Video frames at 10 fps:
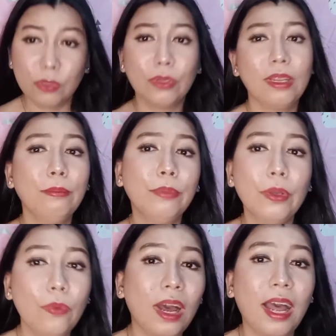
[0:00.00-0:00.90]
So,
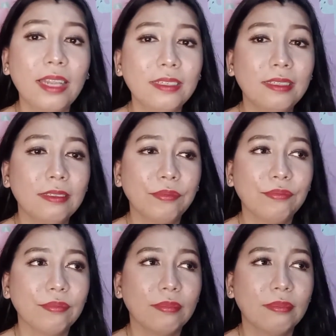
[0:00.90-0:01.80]
number one,
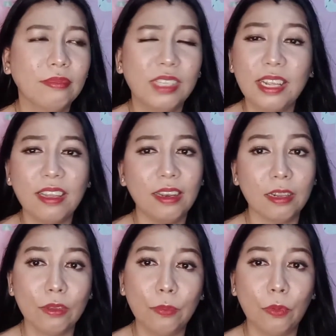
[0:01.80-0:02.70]
drink a
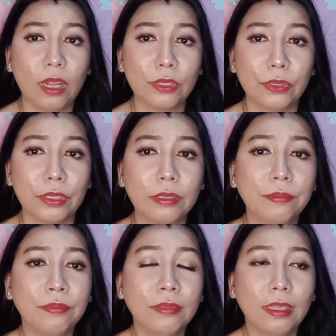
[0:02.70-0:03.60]
lot of water.
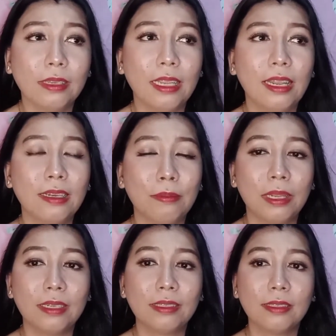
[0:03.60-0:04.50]
Hindi lang
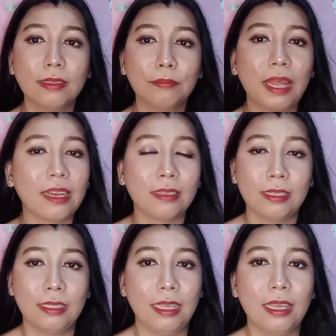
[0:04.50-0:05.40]
naman para sa
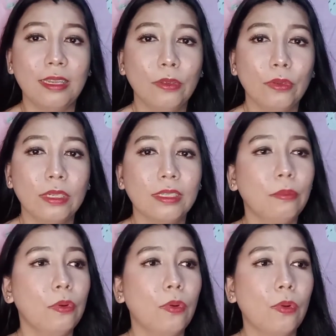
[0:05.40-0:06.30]
skin, kundi sa
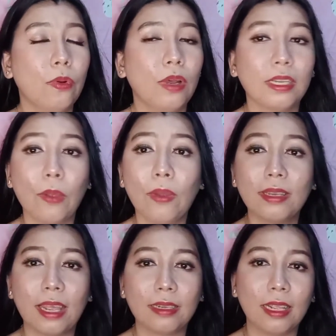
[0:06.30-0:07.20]
buong katawan
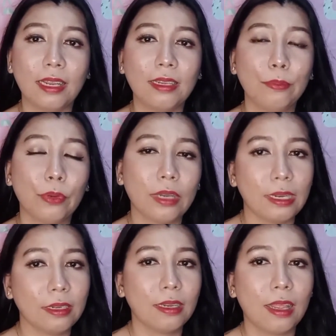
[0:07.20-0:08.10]
natin.
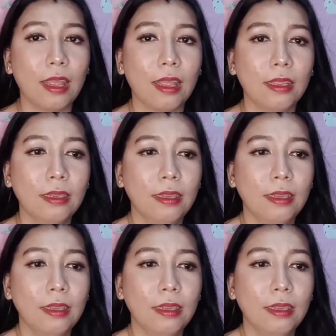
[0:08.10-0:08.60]
Importante na